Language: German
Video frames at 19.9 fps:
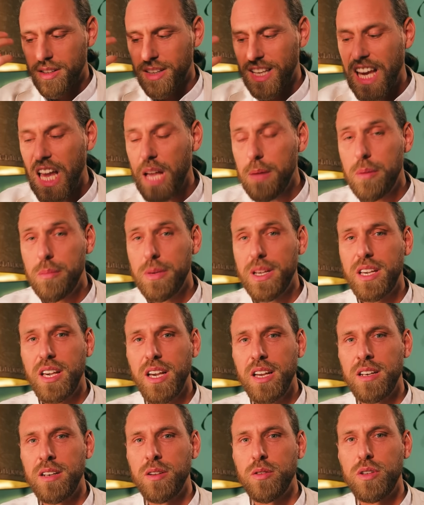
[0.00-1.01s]
gebe mich
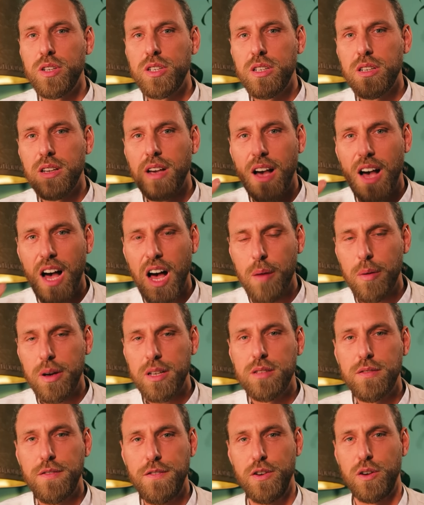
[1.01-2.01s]
hin und ich
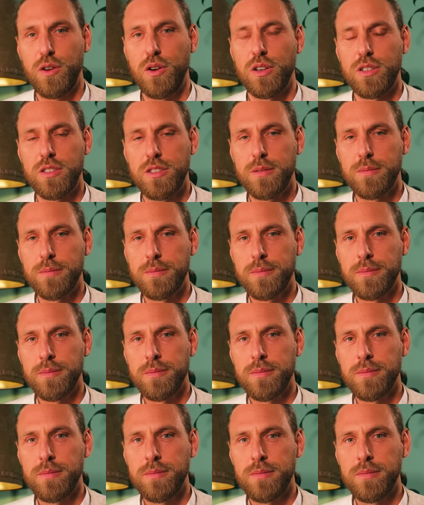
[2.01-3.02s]
arbeite für Gott.
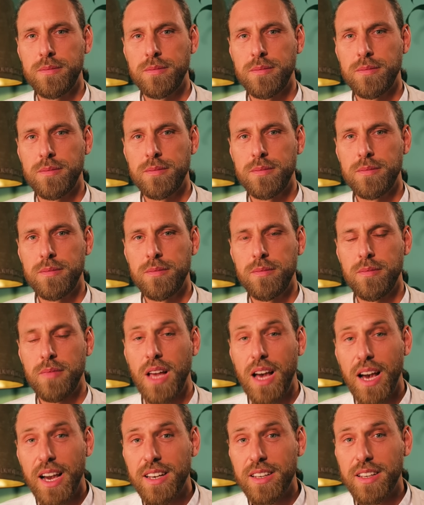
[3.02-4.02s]

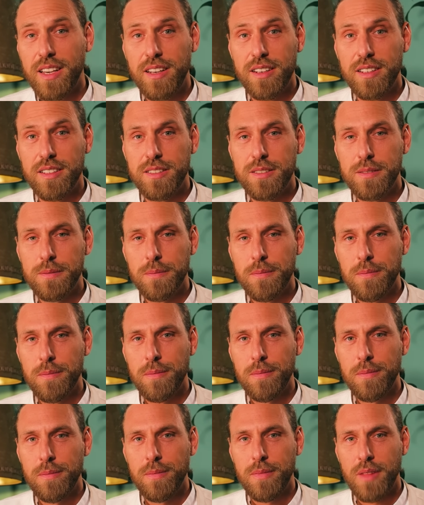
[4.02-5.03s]
Einen kenne ich.
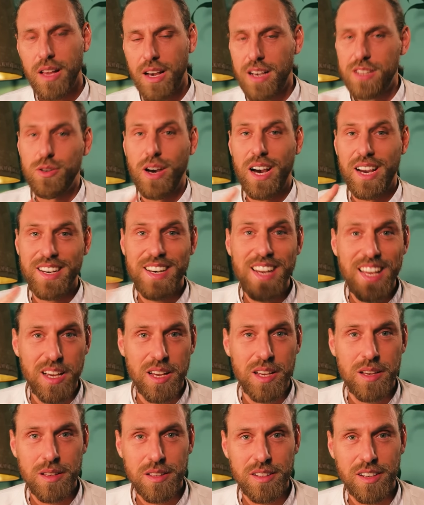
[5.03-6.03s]
Also ein
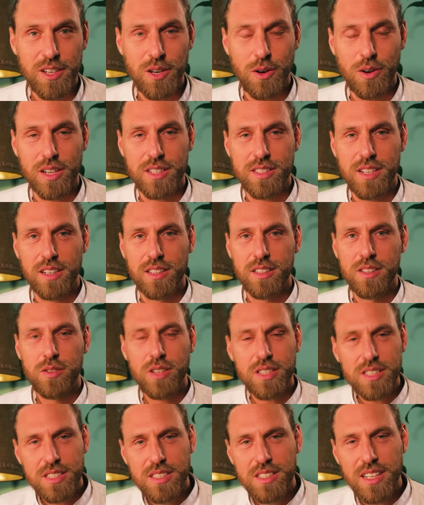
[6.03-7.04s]
Nee, genauer gesagt. Und
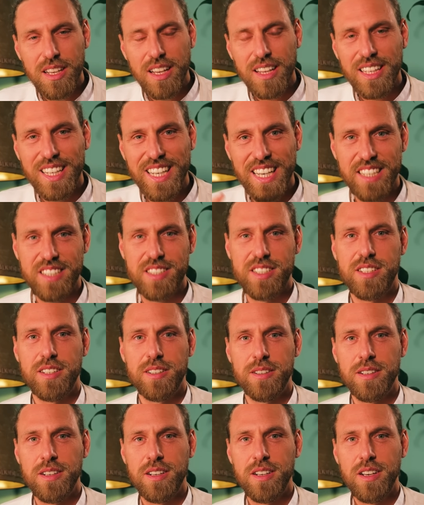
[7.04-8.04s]
das ist eine
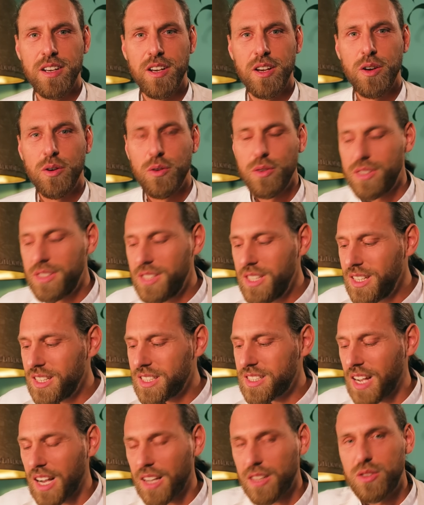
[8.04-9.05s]
Christin. Und die
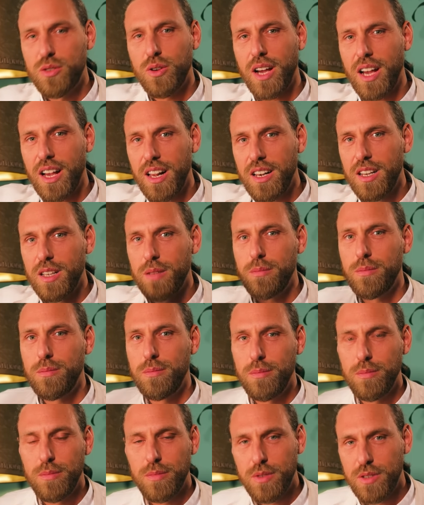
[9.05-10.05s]
ist aktuell
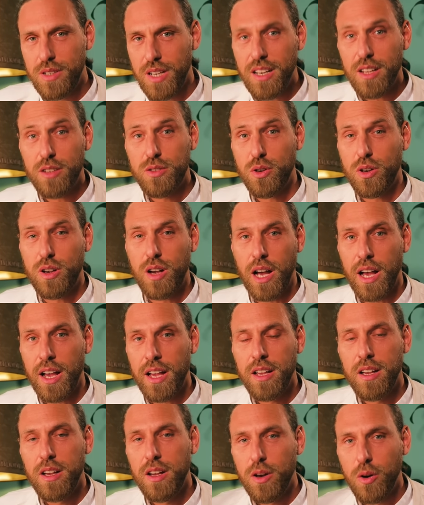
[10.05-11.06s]
im in der
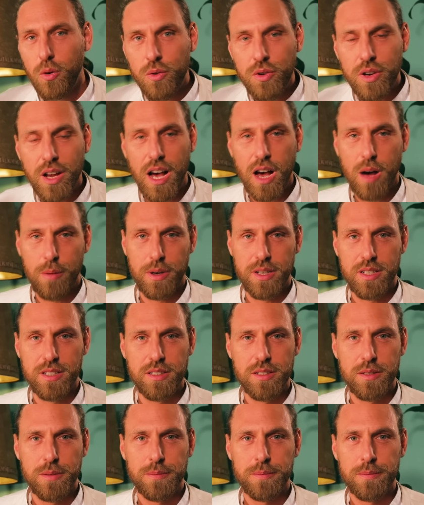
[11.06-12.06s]
Türkei und
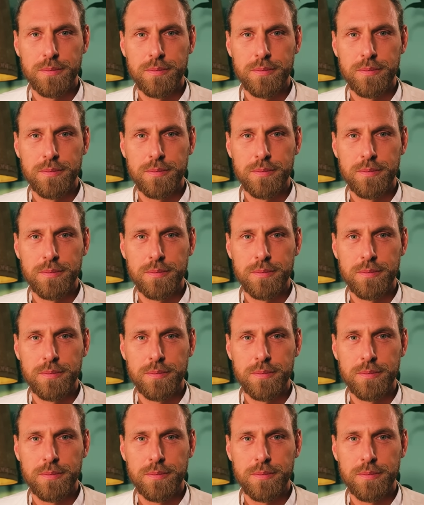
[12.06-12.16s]
arbeitet.